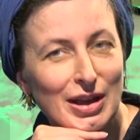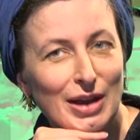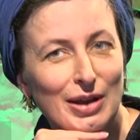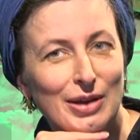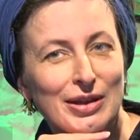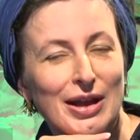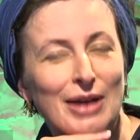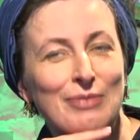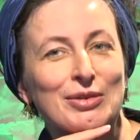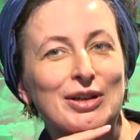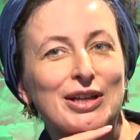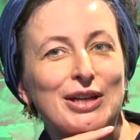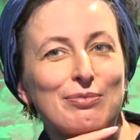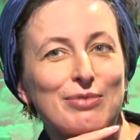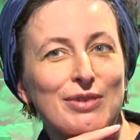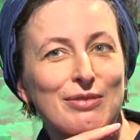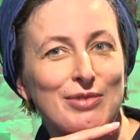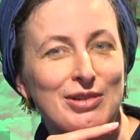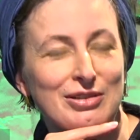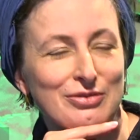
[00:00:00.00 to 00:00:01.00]
äh, am
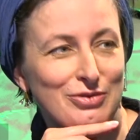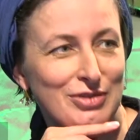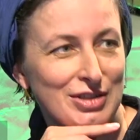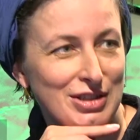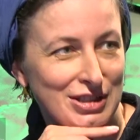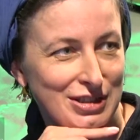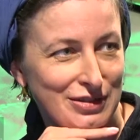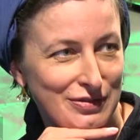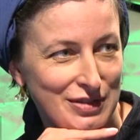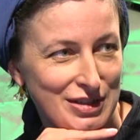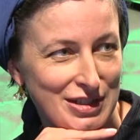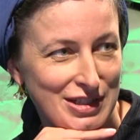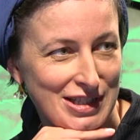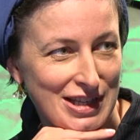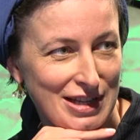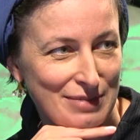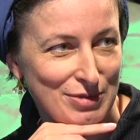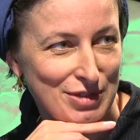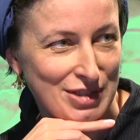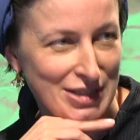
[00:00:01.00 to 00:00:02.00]
Reeperbahn-Festival
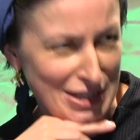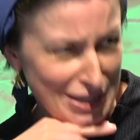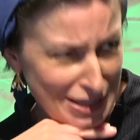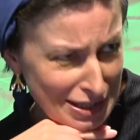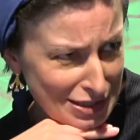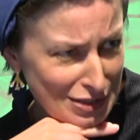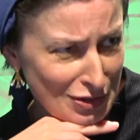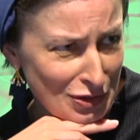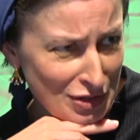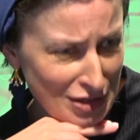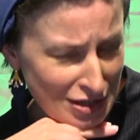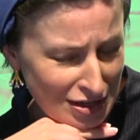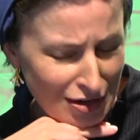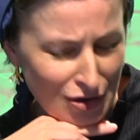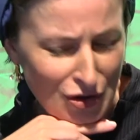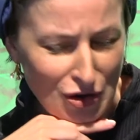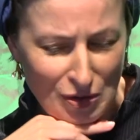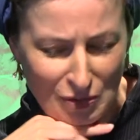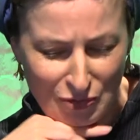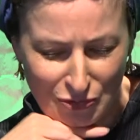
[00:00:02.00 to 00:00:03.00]
selbst nicht, sondern
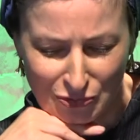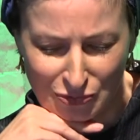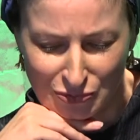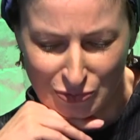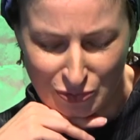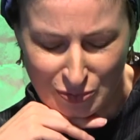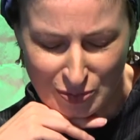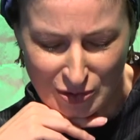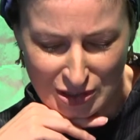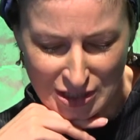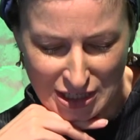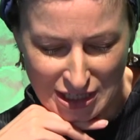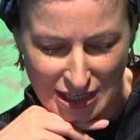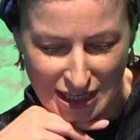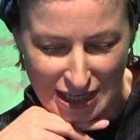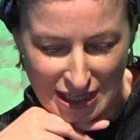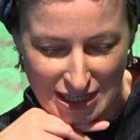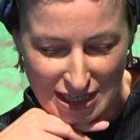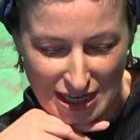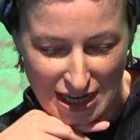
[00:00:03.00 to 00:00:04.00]
auch über den
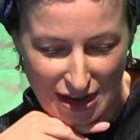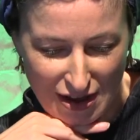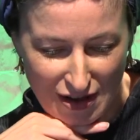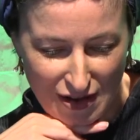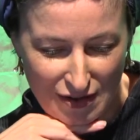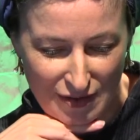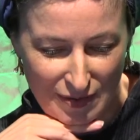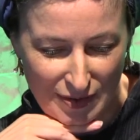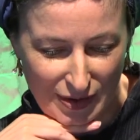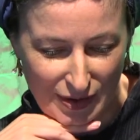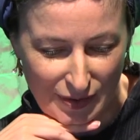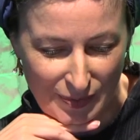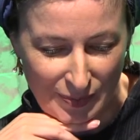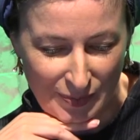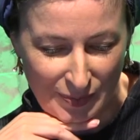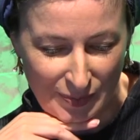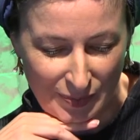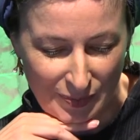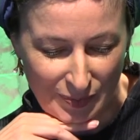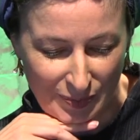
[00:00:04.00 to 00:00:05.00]
NDR
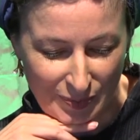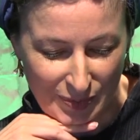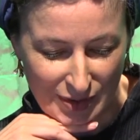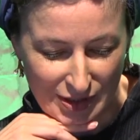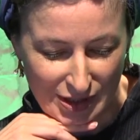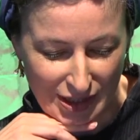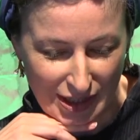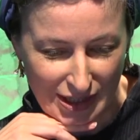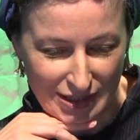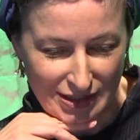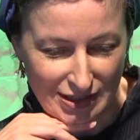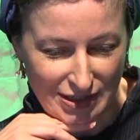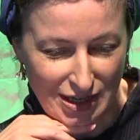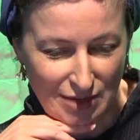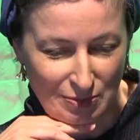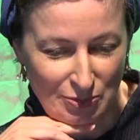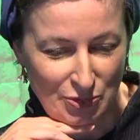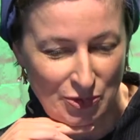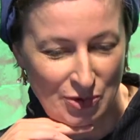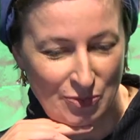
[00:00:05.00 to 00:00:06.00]
ähm, beteiligt an
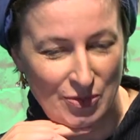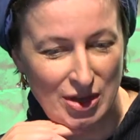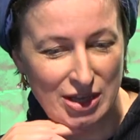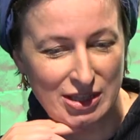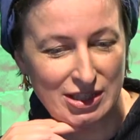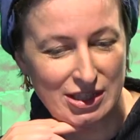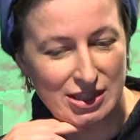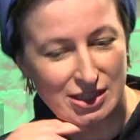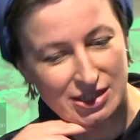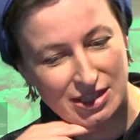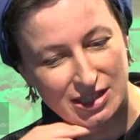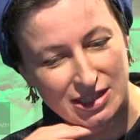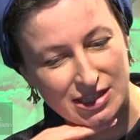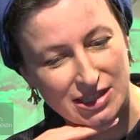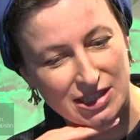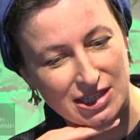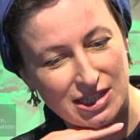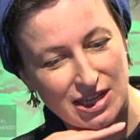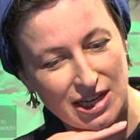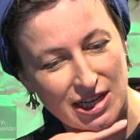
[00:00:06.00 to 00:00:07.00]
einem Format, das nennt
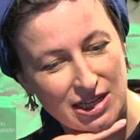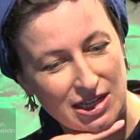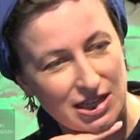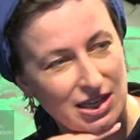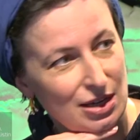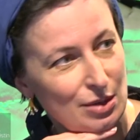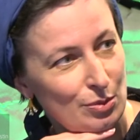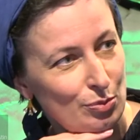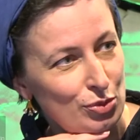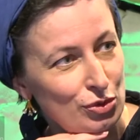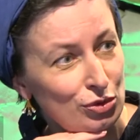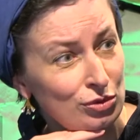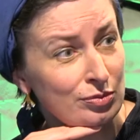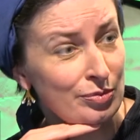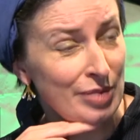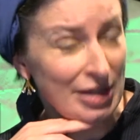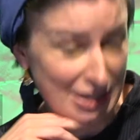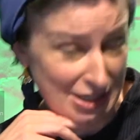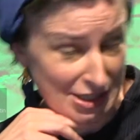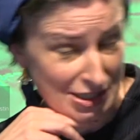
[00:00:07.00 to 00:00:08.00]
sich NDR Blue
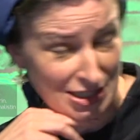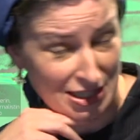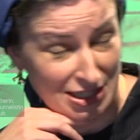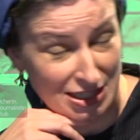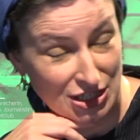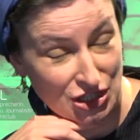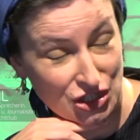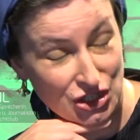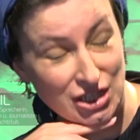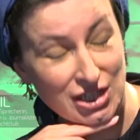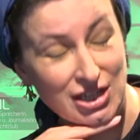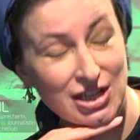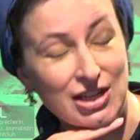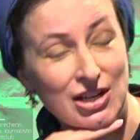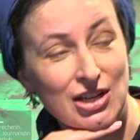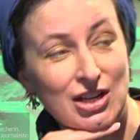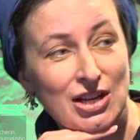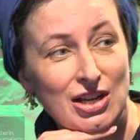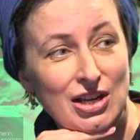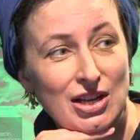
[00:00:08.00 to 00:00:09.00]
Backstage.
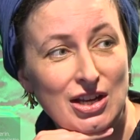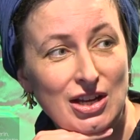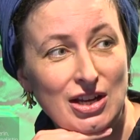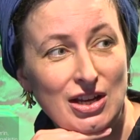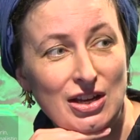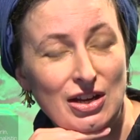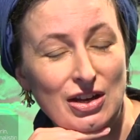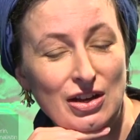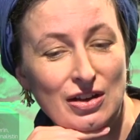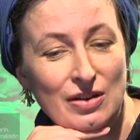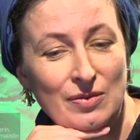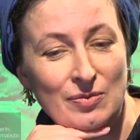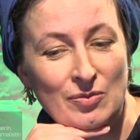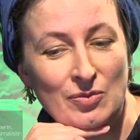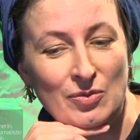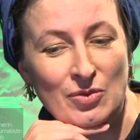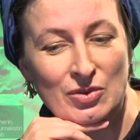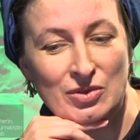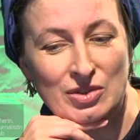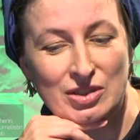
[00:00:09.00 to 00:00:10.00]

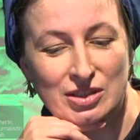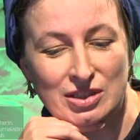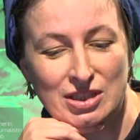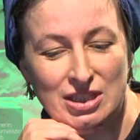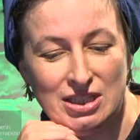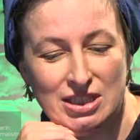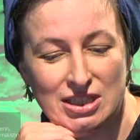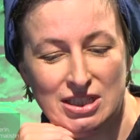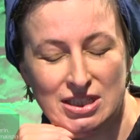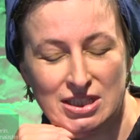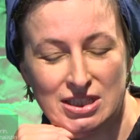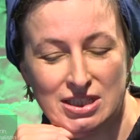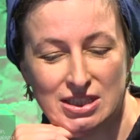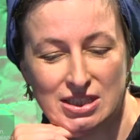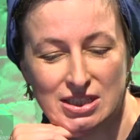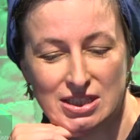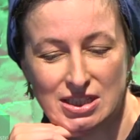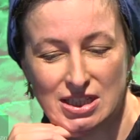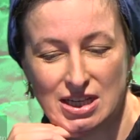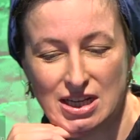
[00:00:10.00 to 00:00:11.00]
Ähm, und das
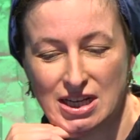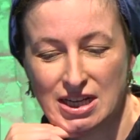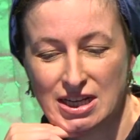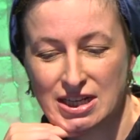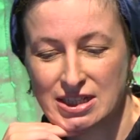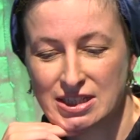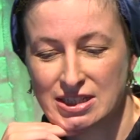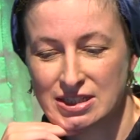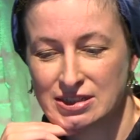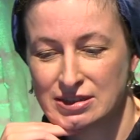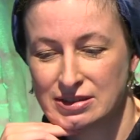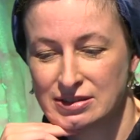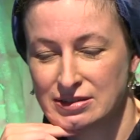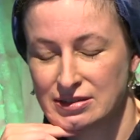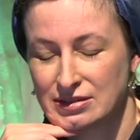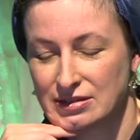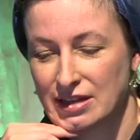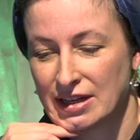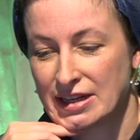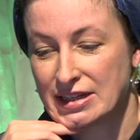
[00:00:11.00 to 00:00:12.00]
ist eine,
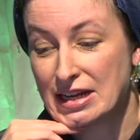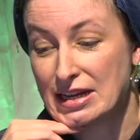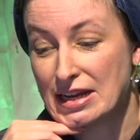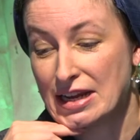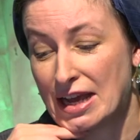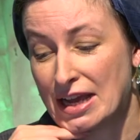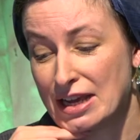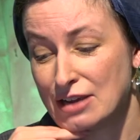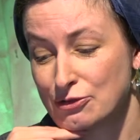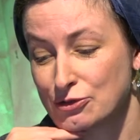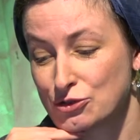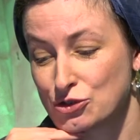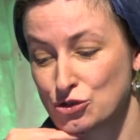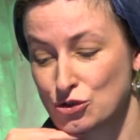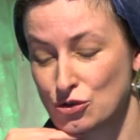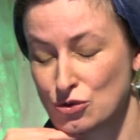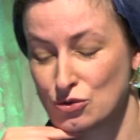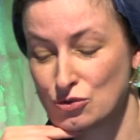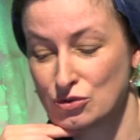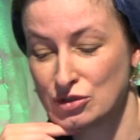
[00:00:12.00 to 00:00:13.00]
eine
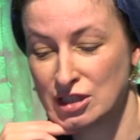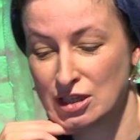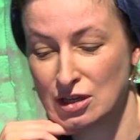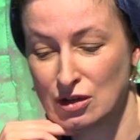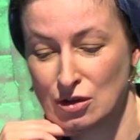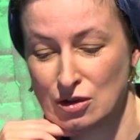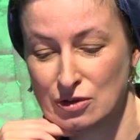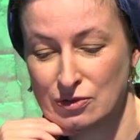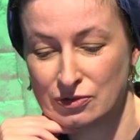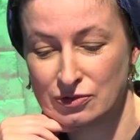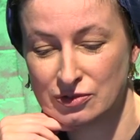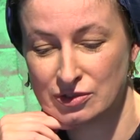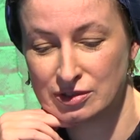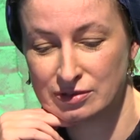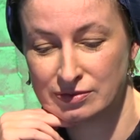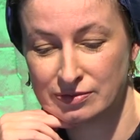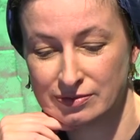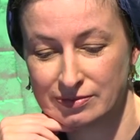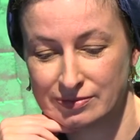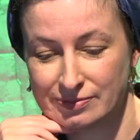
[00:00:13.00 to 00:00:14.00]
Live-Show, die
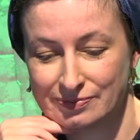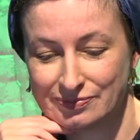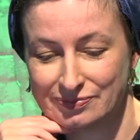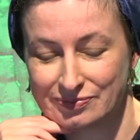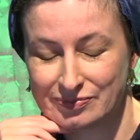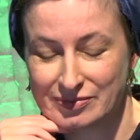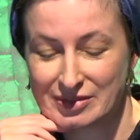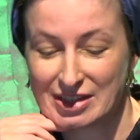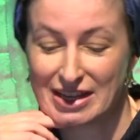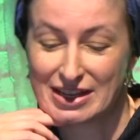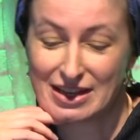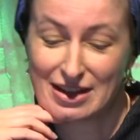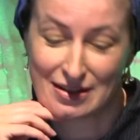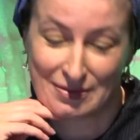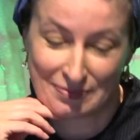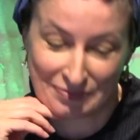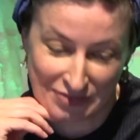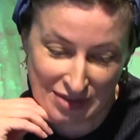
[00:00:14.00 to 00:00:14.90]
läuft, naja,